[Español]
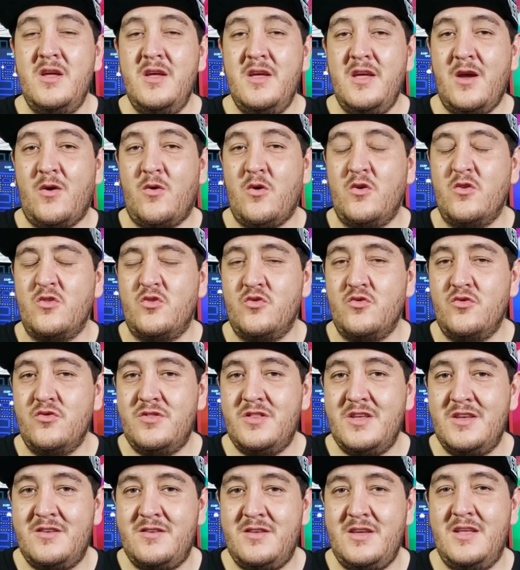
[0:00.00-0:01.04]
Y cuando tú
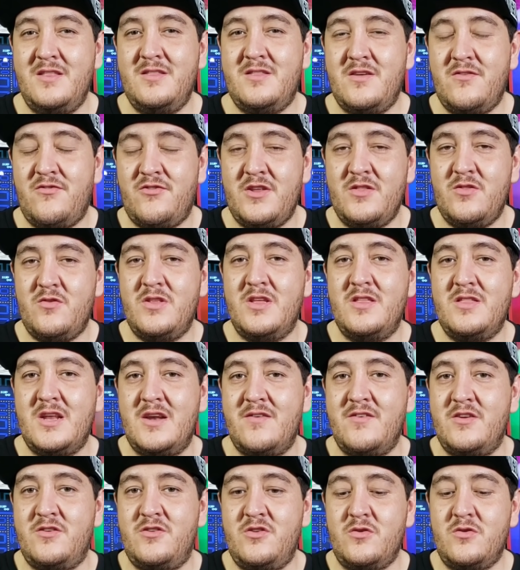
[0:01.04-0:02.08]
te sientas frente a una
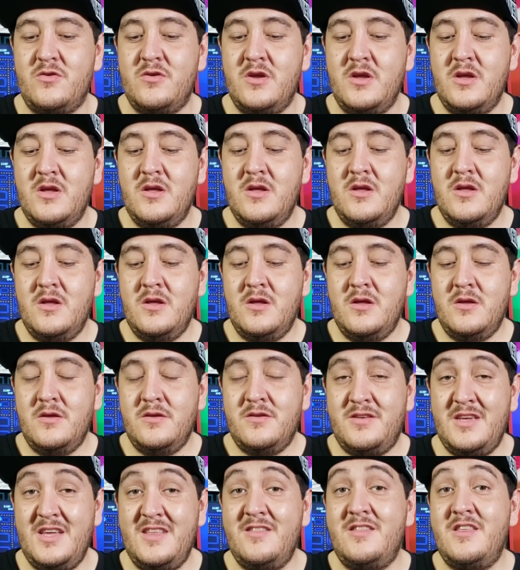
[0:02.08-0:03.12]
televisión,
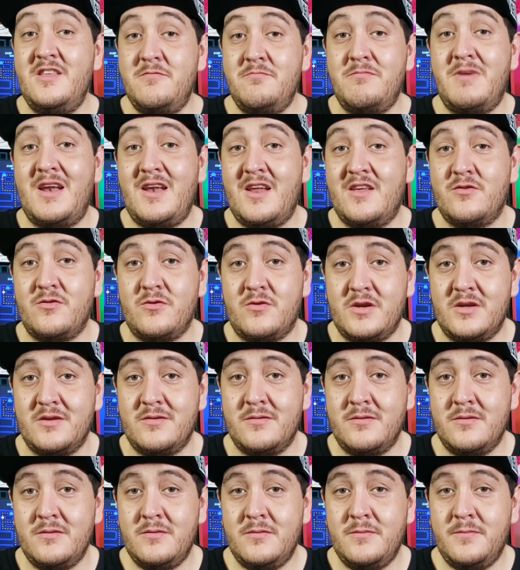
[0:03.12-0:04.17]
sientes malas horas.